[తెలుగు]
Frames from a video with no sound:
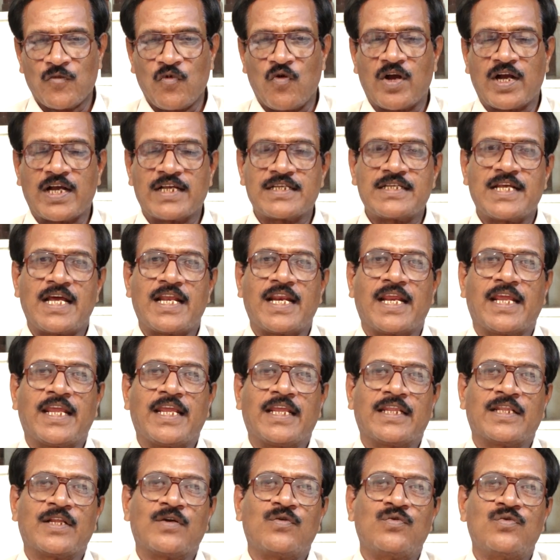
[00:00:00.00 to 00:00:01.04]
ఒక్కసారి
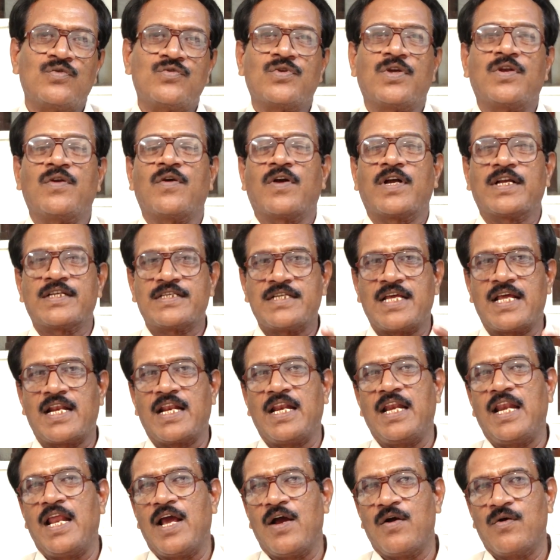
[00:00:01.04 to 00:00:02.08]
కింద కూర్చొని ఒక్కసారి
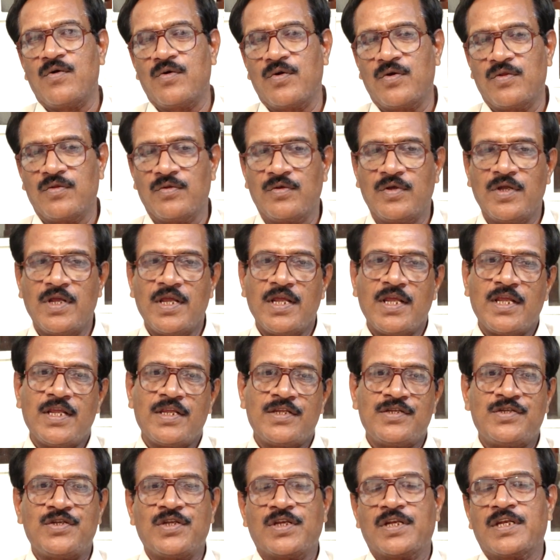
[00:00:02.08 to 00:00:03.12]
లేవకూడదు
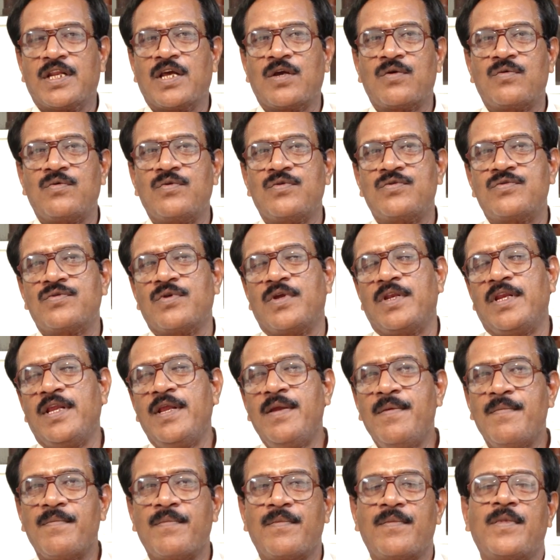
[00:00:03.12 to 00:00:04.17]
చిన్న కూర్చొని
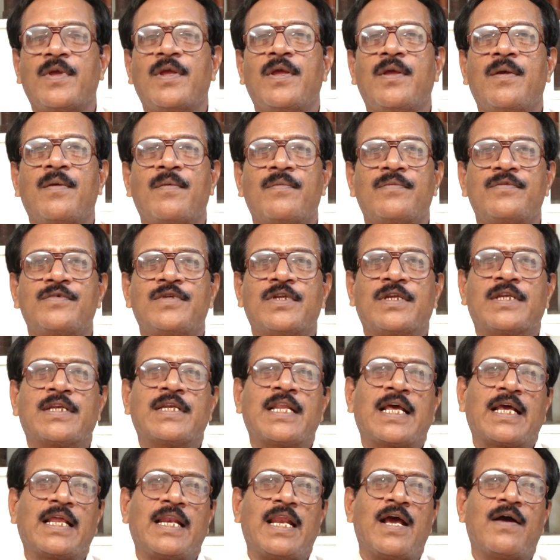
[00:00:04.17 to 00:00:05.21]

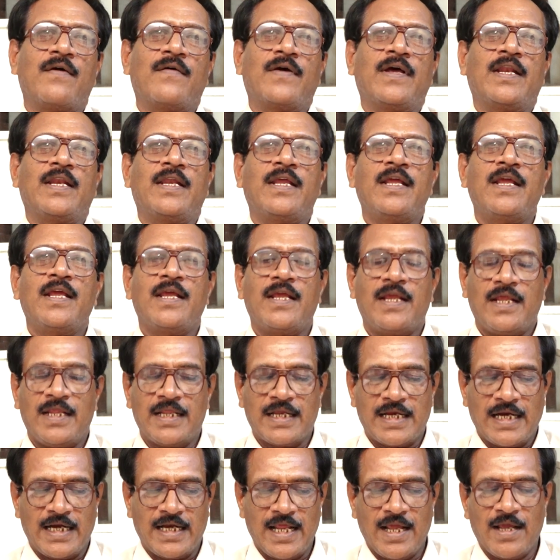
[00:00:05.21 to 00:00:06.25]
చిన్నగా లేవాలి
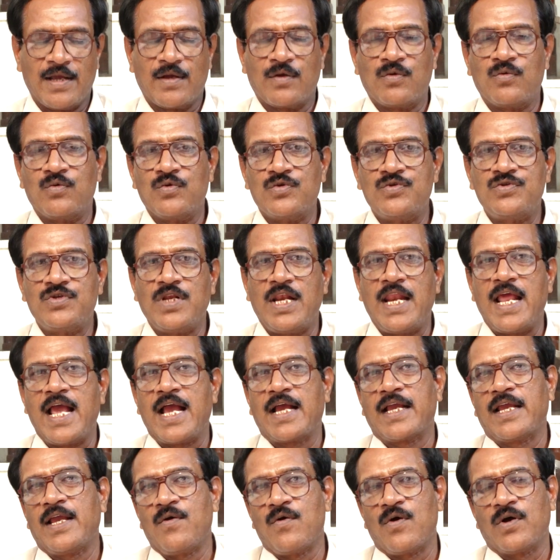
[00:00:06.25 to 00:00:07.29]
ఎందుకంటే గుజ్జు
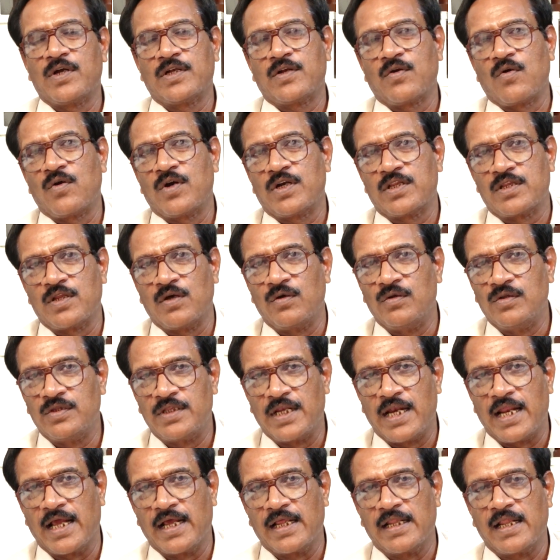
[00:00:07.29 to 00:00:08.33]
లేకే ఒకటి ఒకటి
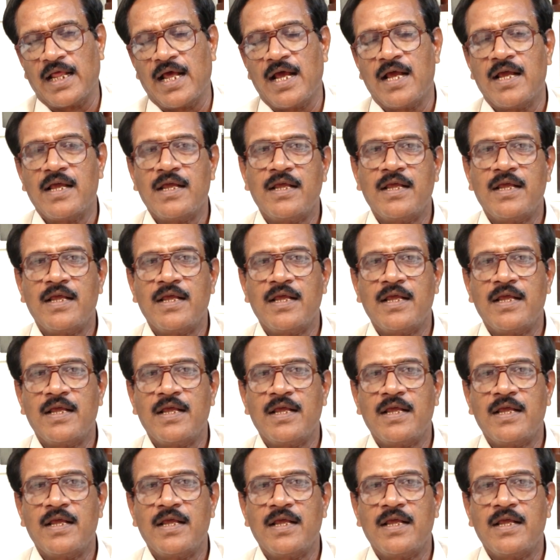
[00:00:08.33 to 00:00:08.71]
తగులుతున్నాయి కదా